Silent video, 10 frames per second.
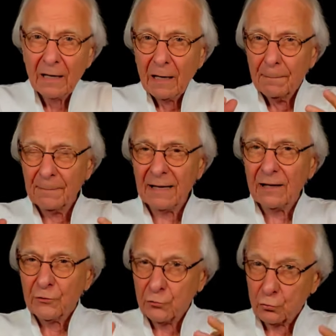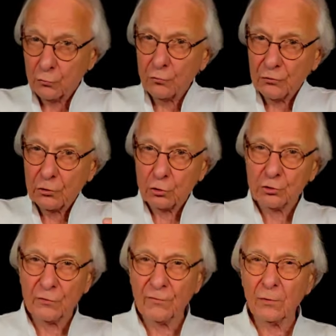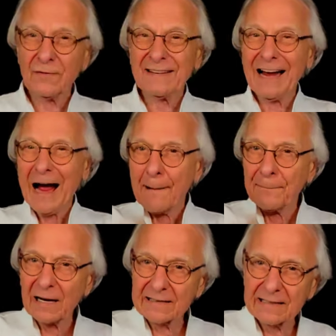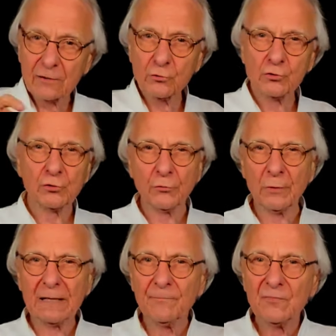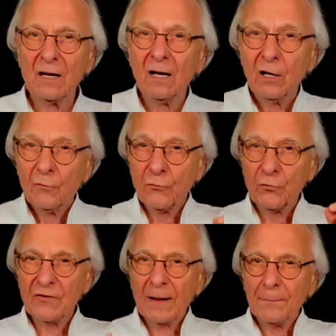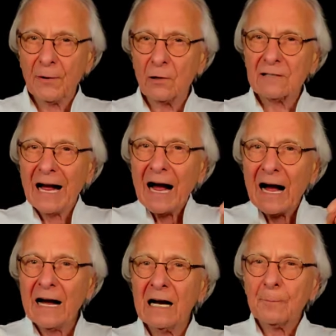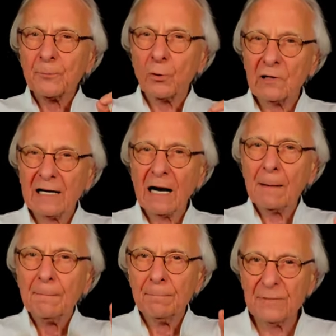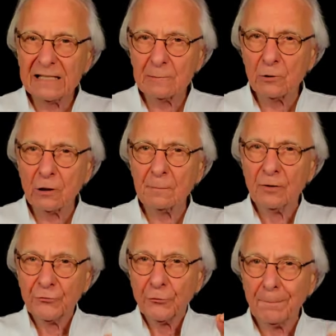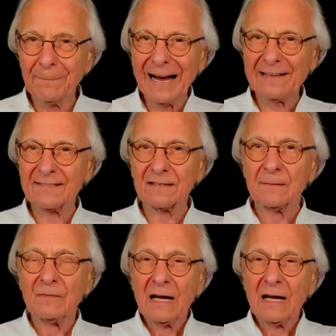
Mais surtout, ce que je veux, c'est à partir d'aujourd'hui, vous apprendre un programme minimum de base.